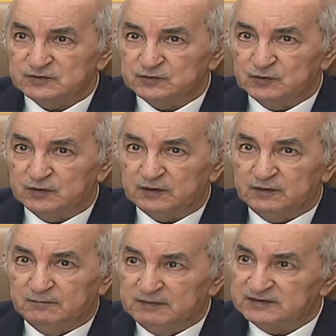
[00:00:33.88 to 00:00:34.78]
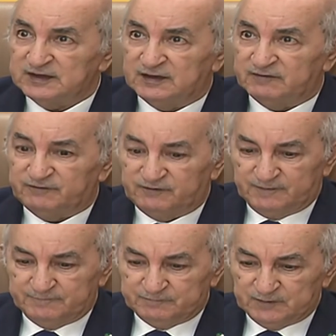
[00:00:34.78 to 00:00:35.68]
الصندوق من طرف
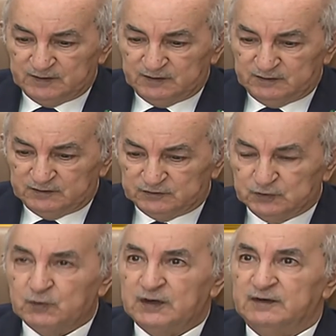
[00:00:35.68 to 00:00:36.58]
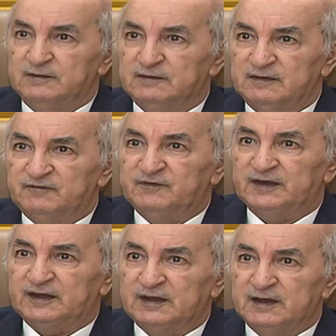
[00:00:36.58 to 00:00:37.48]
الدول
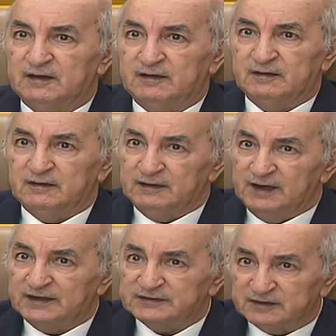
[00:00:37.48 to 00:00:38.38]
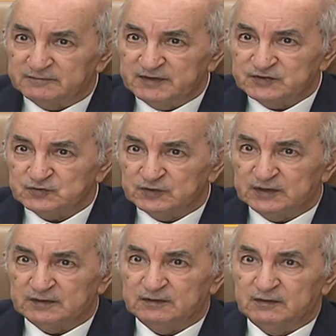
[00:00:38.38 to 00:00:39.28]
الإفريقية الأكثر
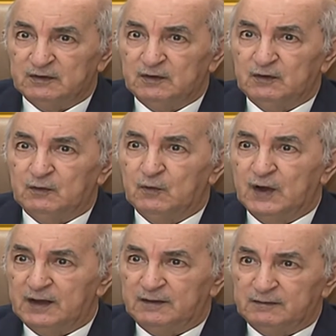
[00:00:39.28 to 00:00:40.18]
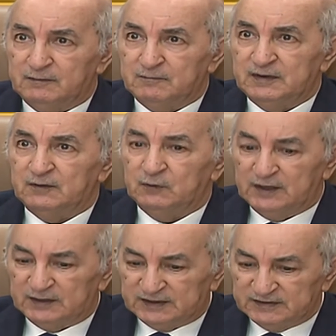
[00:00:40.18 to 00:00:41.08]
ميسورة
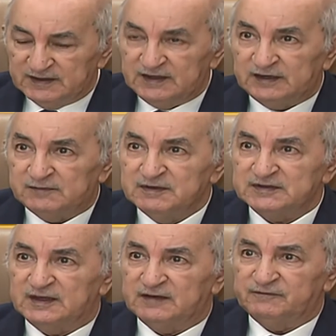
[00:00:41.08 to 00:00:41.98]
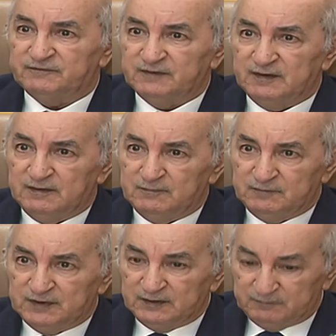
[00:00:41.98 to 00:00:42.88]
وكذلك من طرف
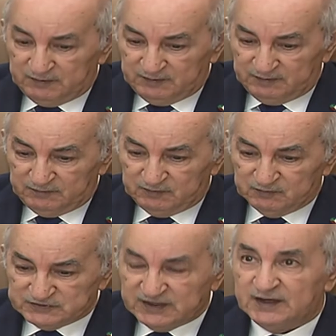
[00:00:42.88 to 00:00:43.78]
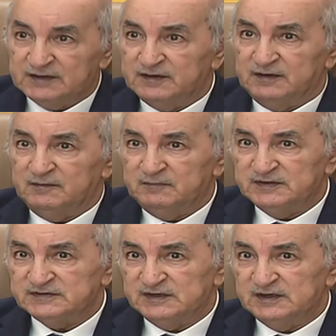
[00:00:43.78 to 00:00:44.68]
بمساعدة
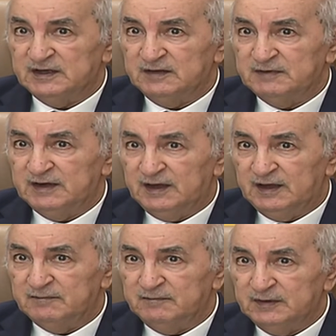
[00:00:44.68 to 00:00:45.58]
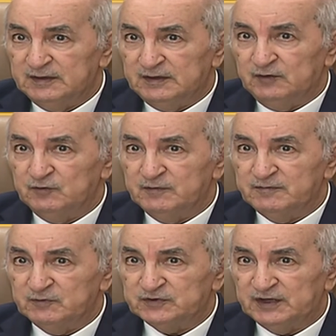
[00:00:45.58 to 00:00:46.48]
من سيد الأمين العام للأمم
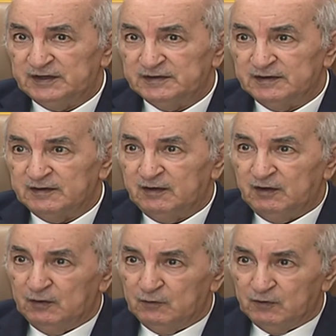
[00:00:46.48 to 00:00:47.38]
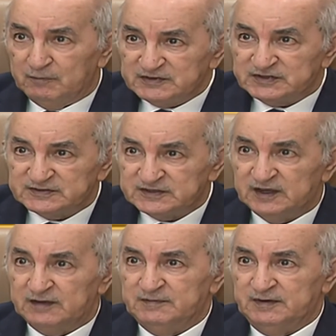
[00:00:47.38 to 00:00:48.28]
المتحدة ومجلس
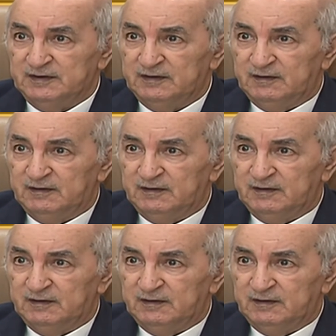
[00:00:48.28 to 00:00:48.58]
الأمن